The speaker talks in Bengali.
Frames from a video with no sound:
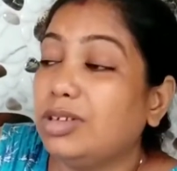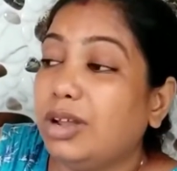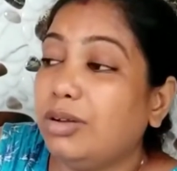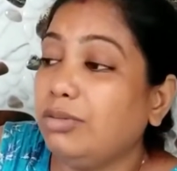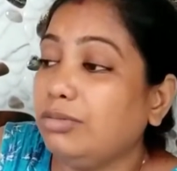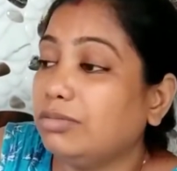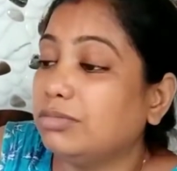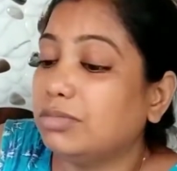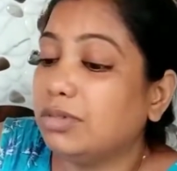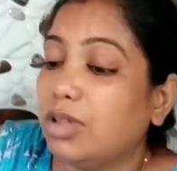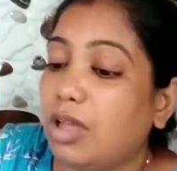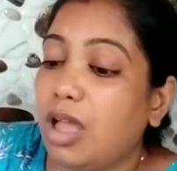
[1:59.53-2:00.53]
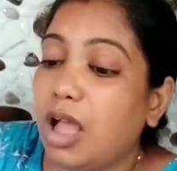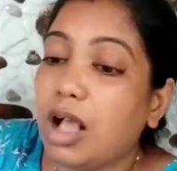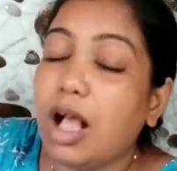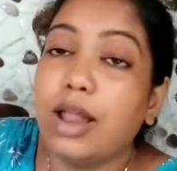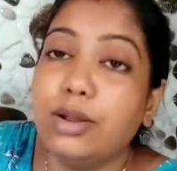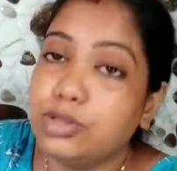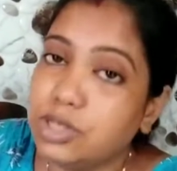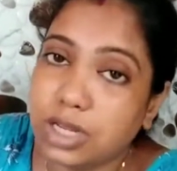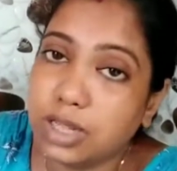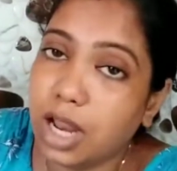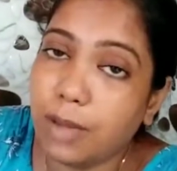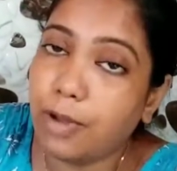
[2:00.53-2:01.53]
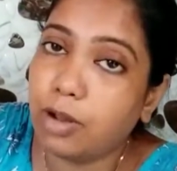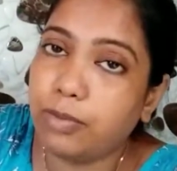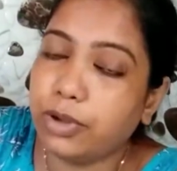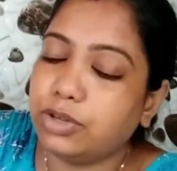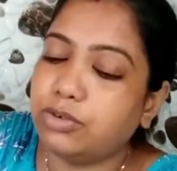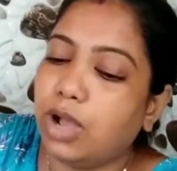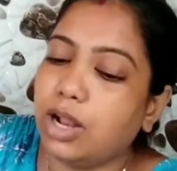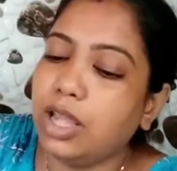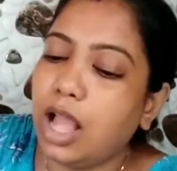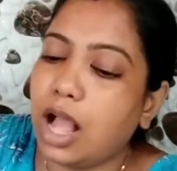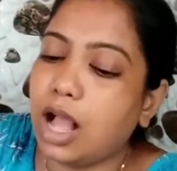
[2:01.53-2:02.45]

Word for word: জানো কালো জিরে দিলাম অল্প একটুখানি